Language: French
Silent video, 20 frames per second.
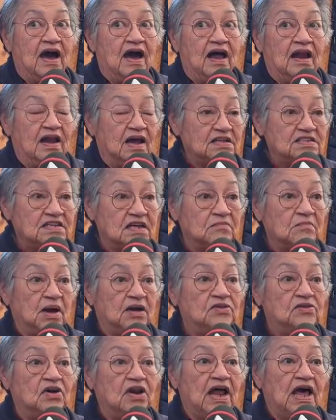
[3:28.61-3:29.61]
l'enseignement
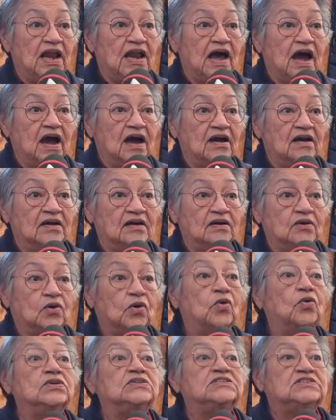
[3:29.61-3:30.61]
de la langue
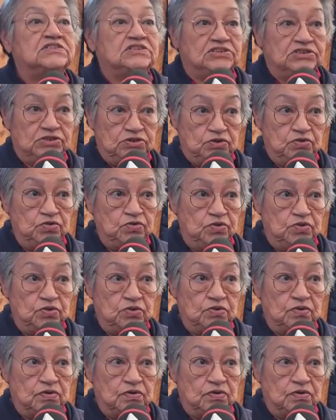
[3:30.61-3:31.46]
continue.